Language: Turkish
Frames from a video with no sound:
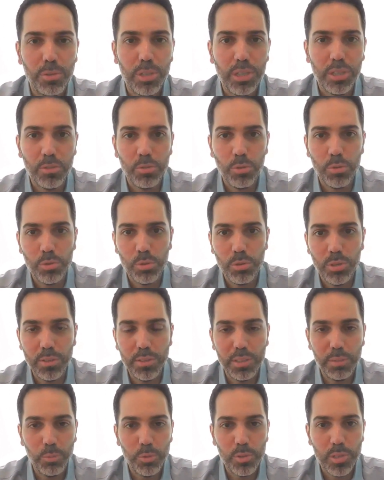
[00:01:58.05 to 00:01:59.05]
olarak çok çok
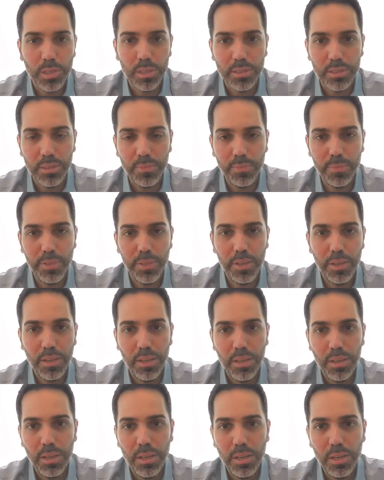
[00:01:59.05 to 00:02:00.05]
katılım yüksekti. Hı hı.